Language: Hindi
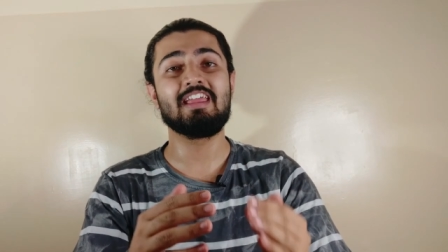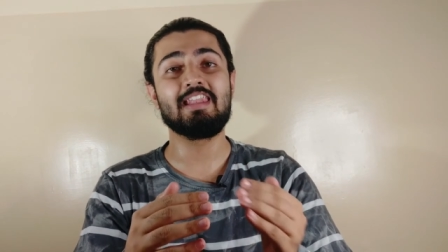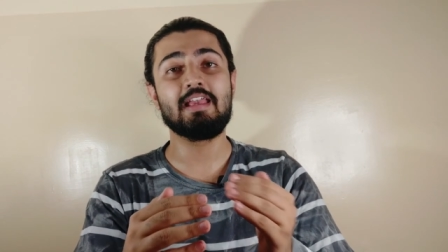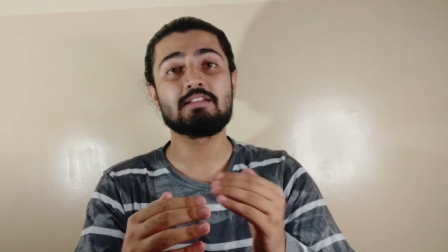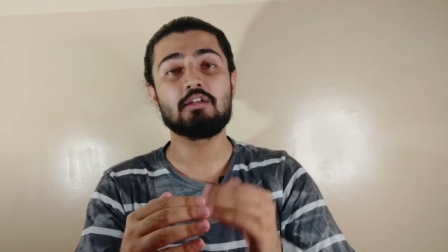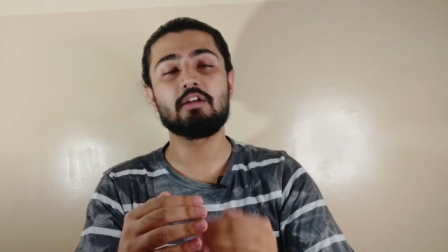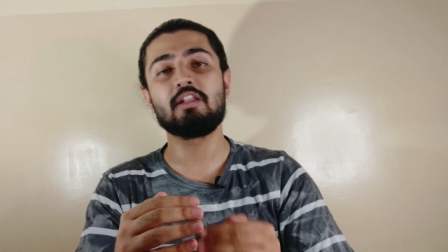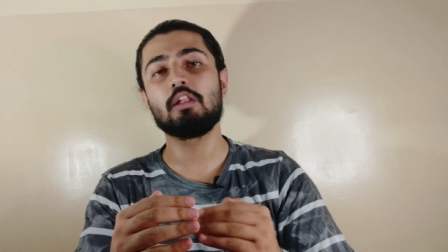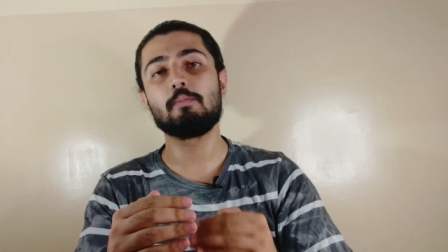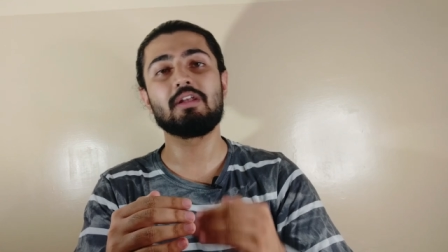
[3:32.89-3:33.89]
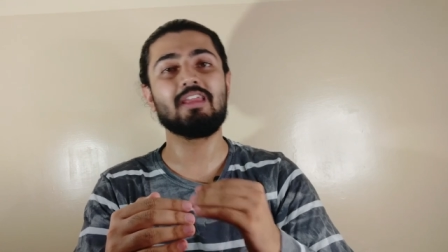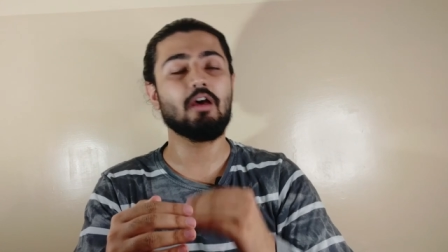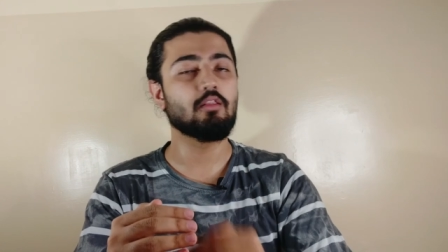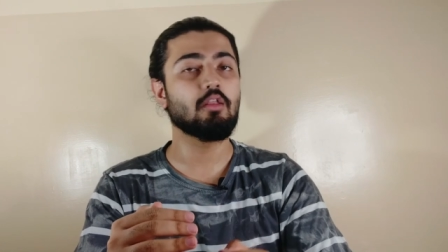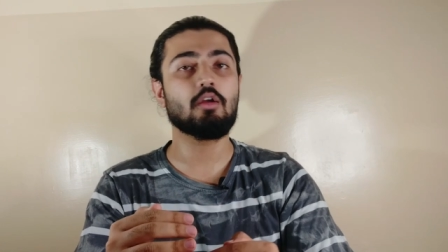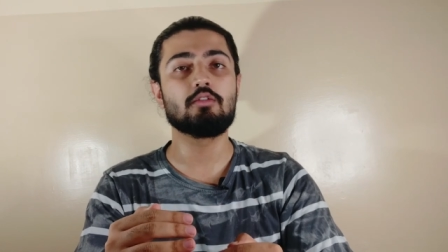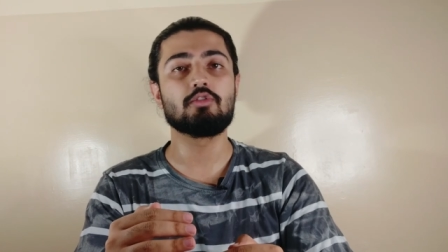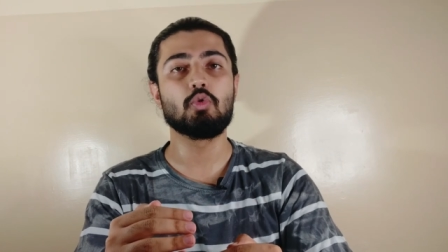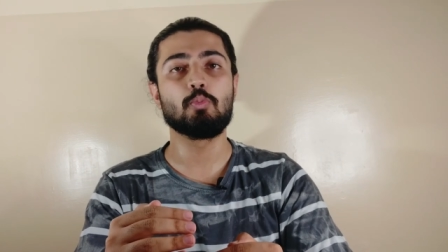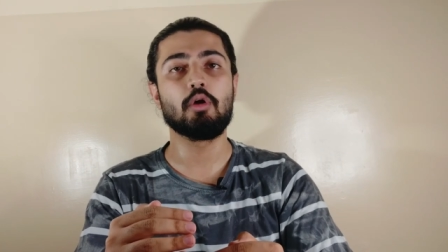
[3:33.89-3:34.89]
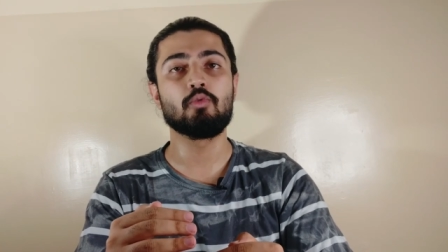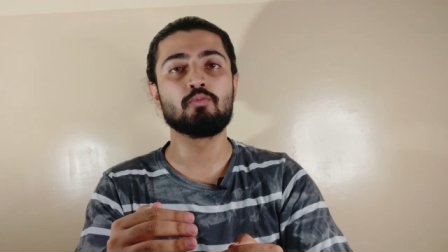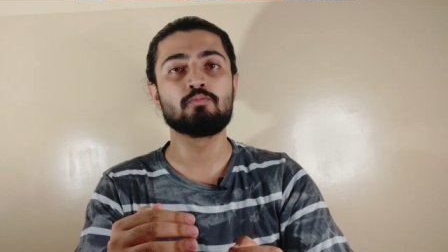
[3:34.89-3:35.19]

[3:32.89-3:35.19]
इन्हें एक सर्टेन लिमिट के अंदर कंज्यूम करूँ